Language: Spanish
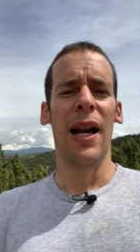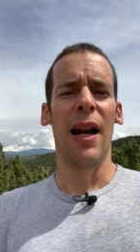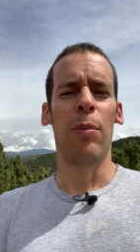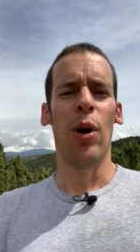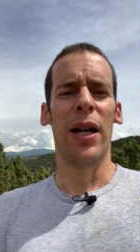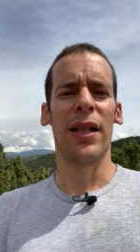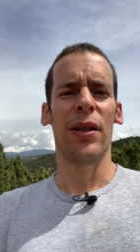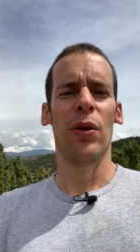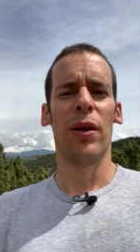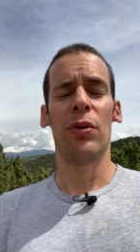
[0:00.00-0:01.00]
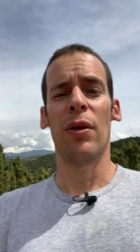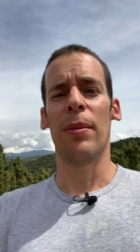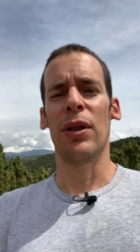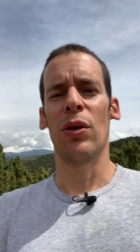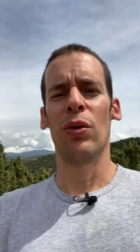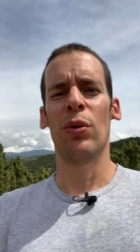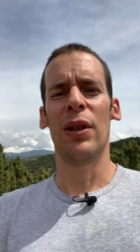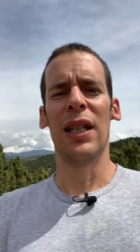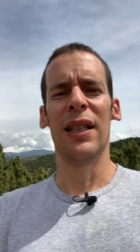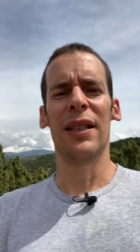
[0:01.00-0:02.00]
La polarización es una versión
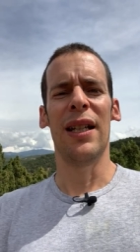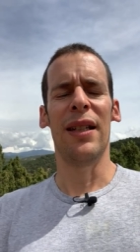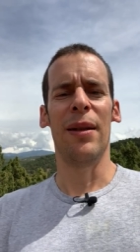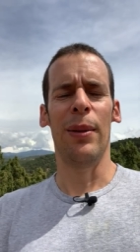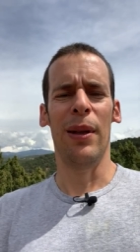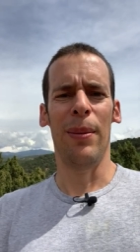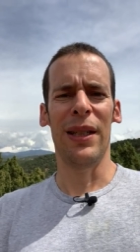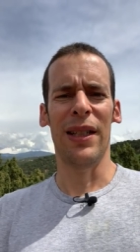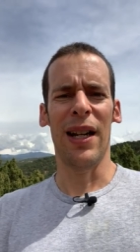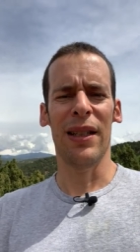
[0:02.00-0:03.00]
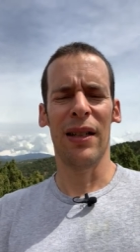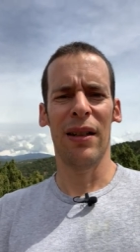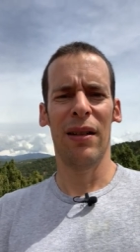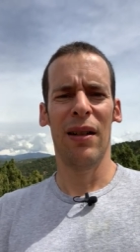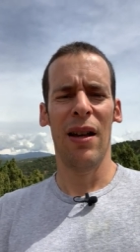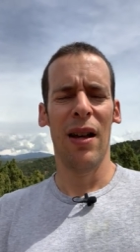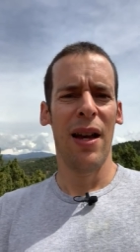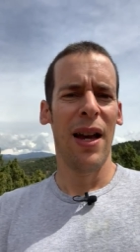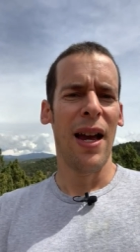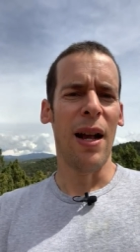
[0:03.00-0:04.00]
sutil del divide vencerás.
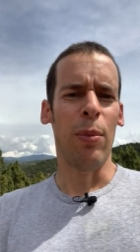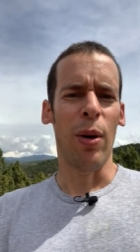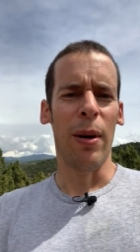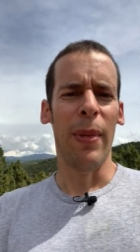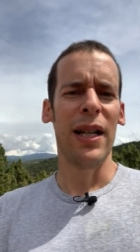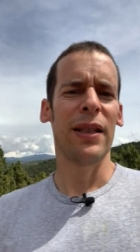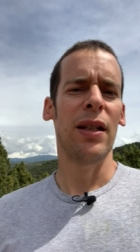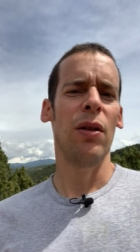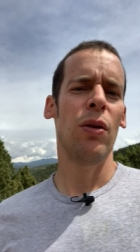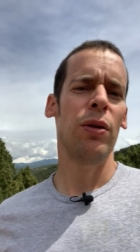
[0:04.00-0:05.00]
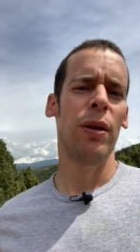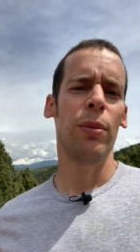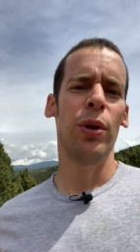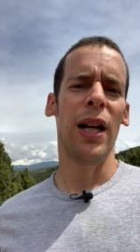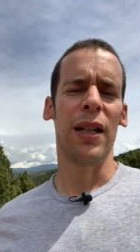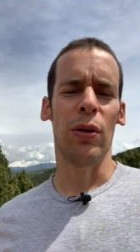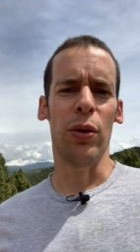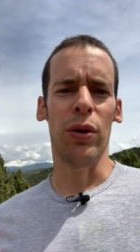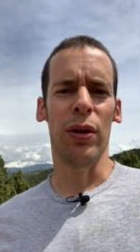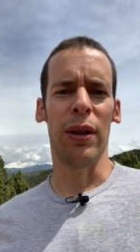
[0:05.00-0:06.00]
El problema es que no contribuye a la
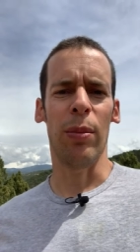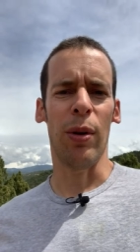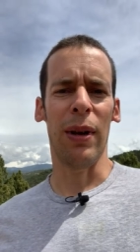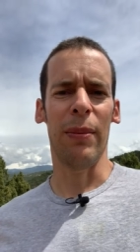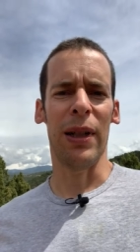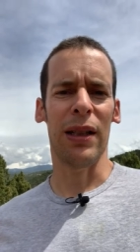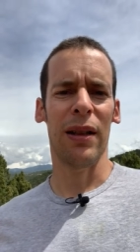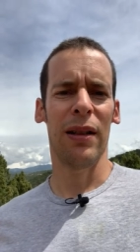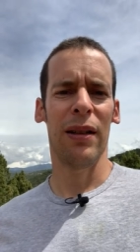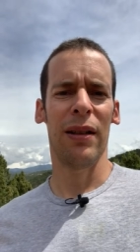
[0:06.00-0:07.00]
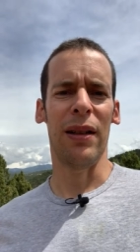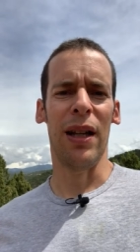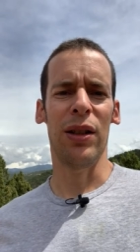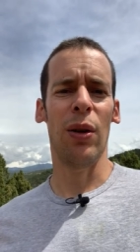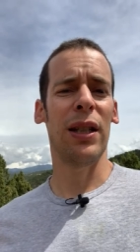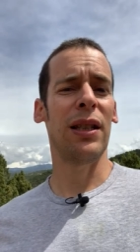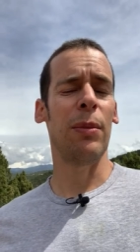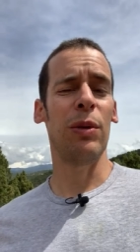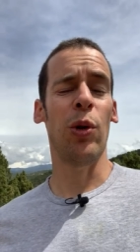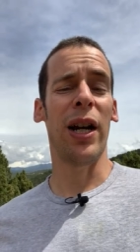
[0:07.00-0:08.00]
solución de problemas. De hecho, el
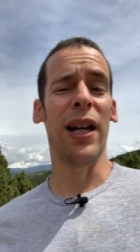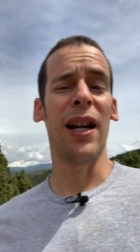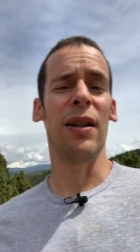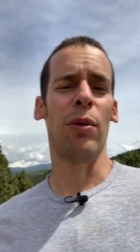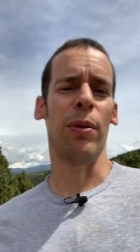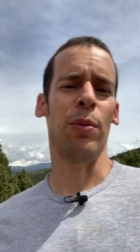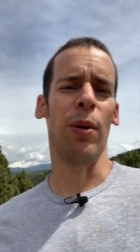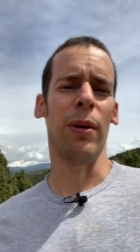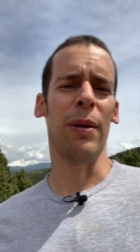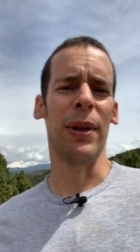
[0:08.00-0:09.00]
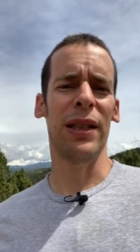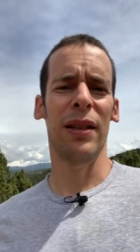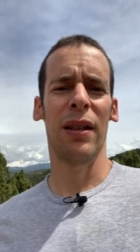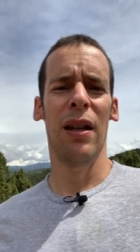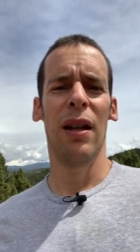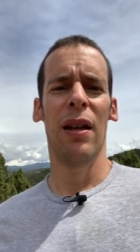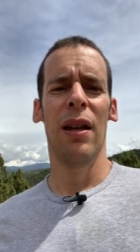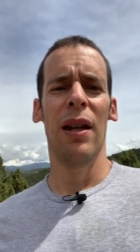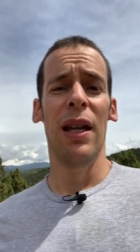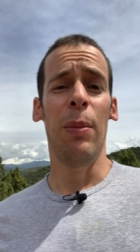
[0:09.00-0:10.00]
extremismo genera nuevos problemas
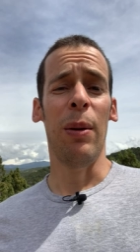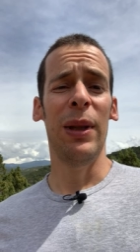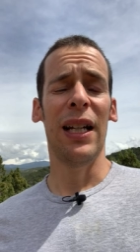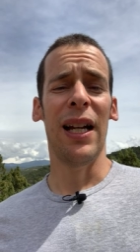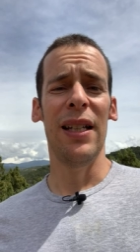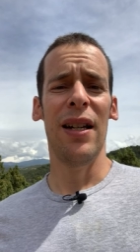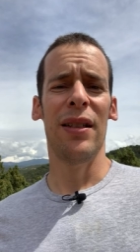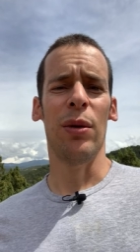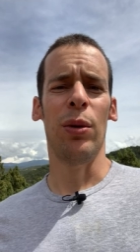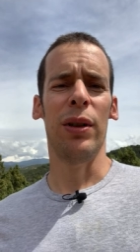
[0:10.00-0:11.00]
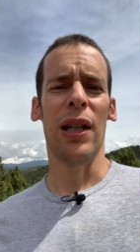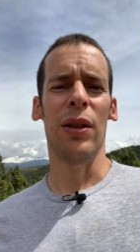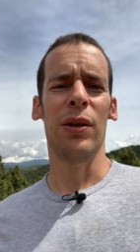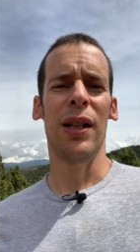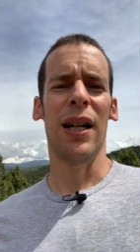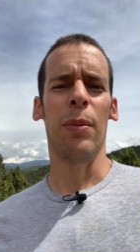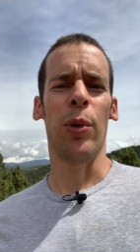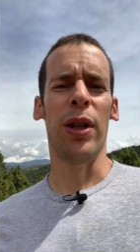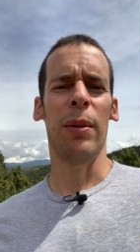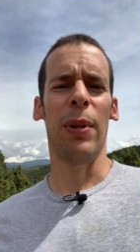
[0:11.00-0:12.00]
y permite que líderes autoritarios lleguen al
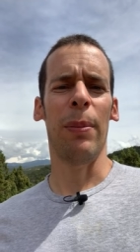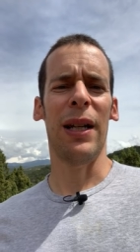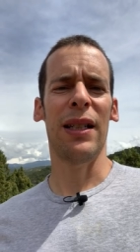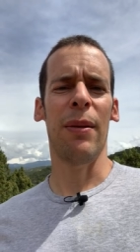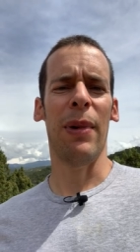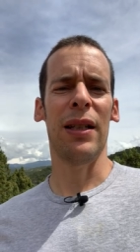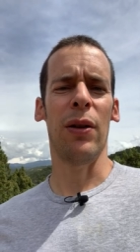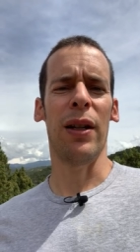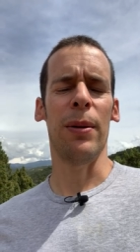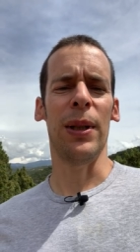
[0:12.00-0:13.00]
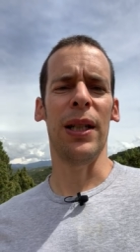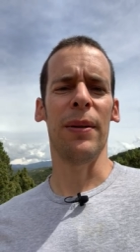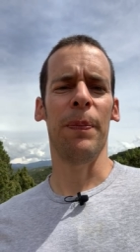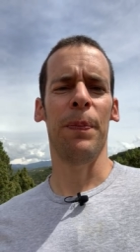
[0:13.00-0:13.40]
poder y permanezcan más de lo que deberían.